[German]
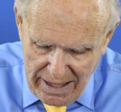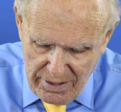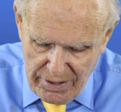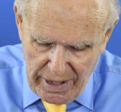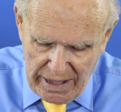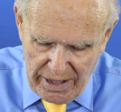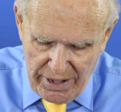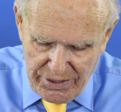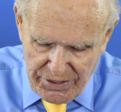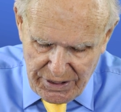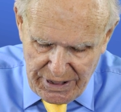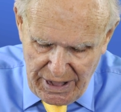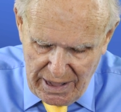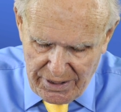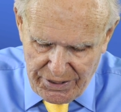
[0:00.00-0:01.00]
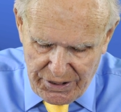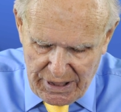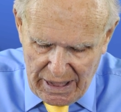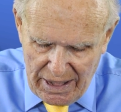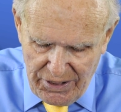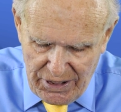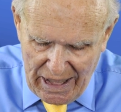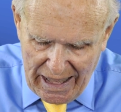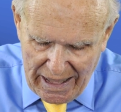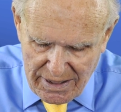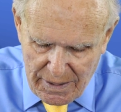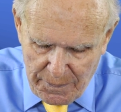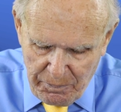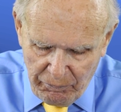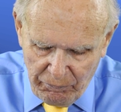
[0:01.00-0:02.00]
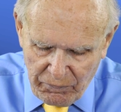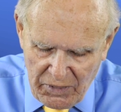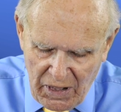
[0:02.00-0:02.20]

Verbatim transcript: Also was er hier verkündigt ist,